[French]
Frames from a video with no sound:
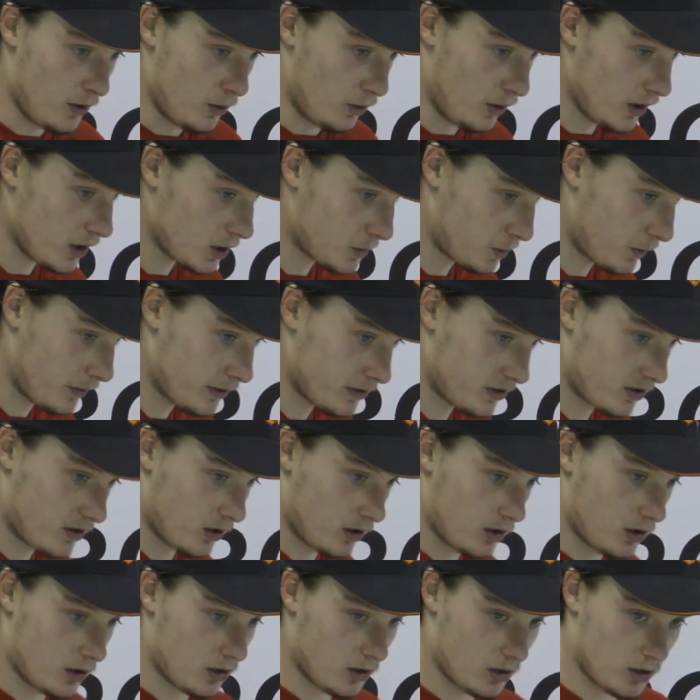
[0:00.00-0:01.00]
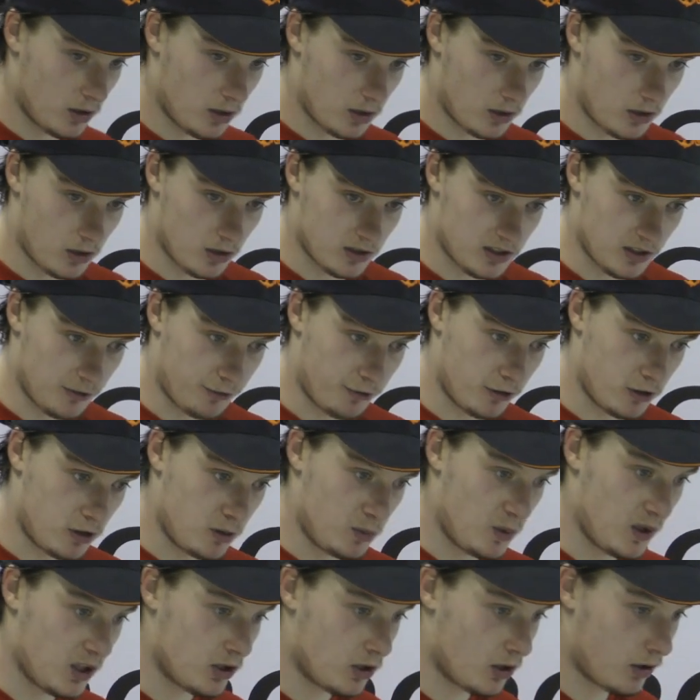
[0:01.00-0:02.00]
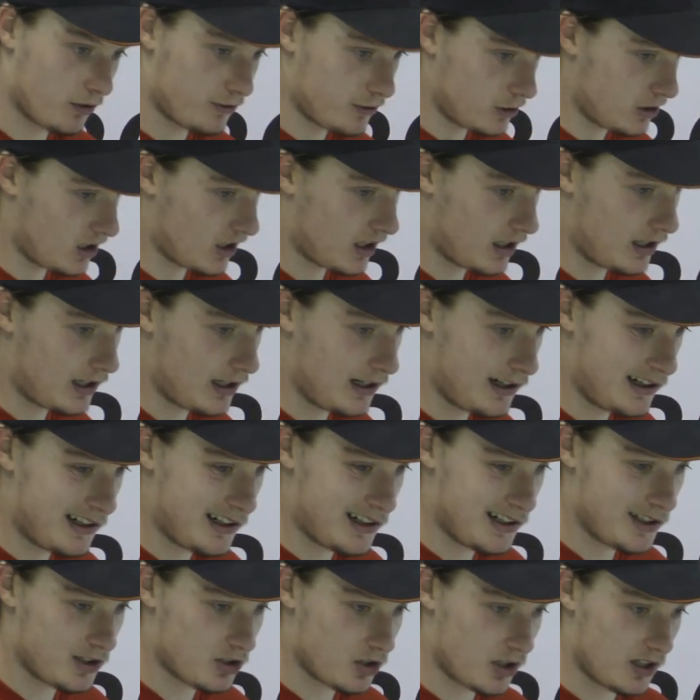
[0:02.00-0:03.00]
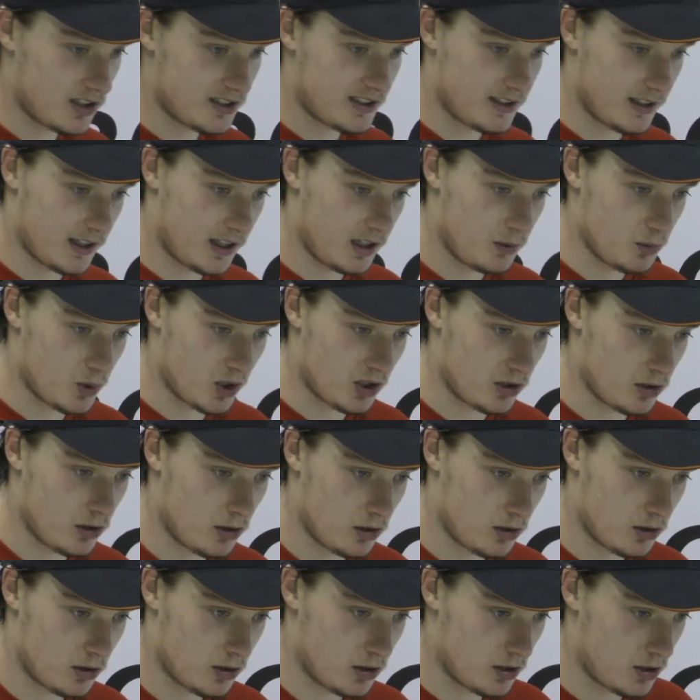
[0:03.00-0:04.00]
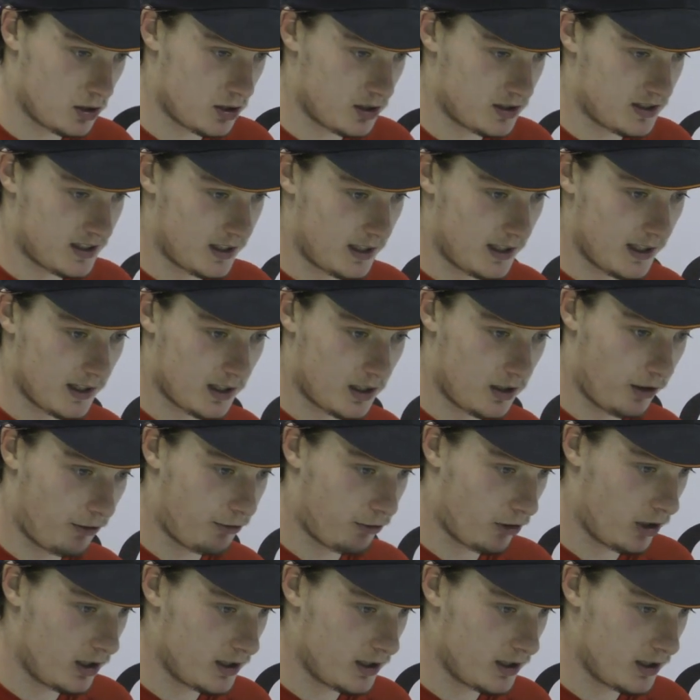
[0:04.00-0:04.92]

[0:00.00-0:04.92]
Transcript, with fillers: Ouais, je pense que, ça fait du bien de revenir à 1-1 dans la série. Maintenant, c'est clair qu'il faut